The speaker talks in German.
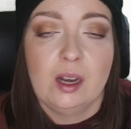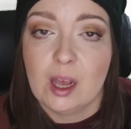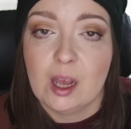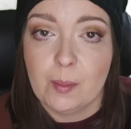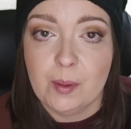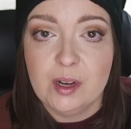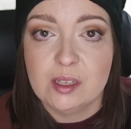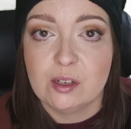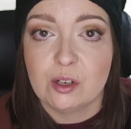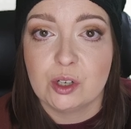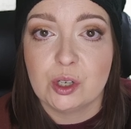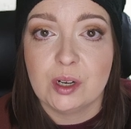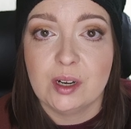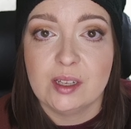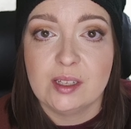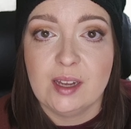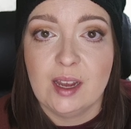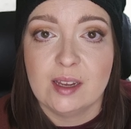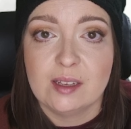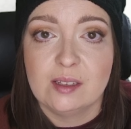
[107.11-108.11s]
Damit ist auch schon
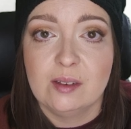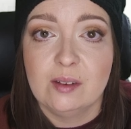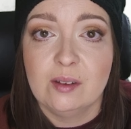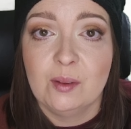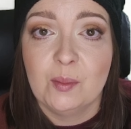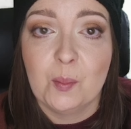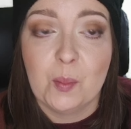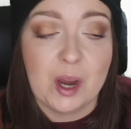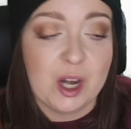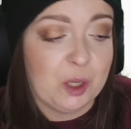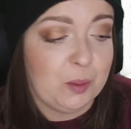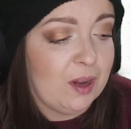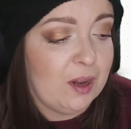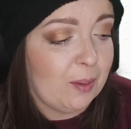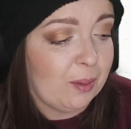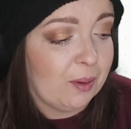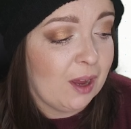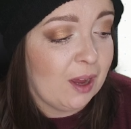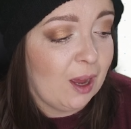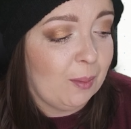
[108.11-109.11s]
das erste Beispiel
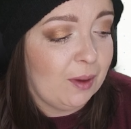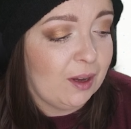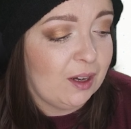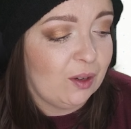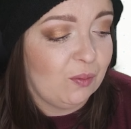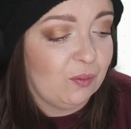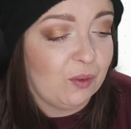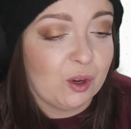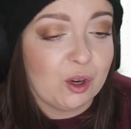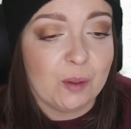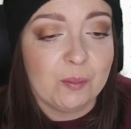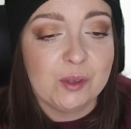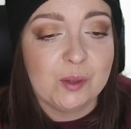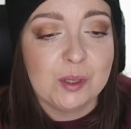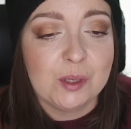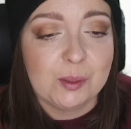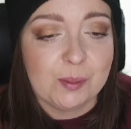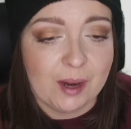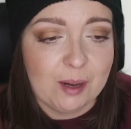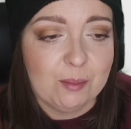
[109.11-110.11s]
abgearbeitet und wir kommen
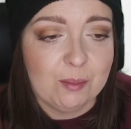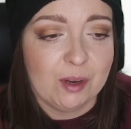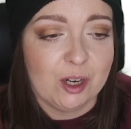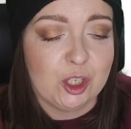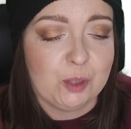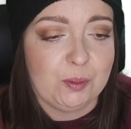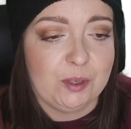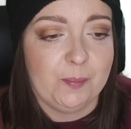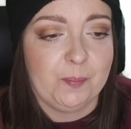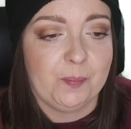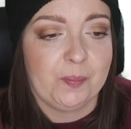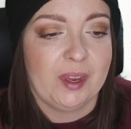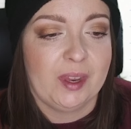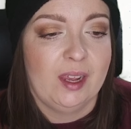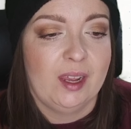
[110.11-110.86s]
zum zweiten Beispiel.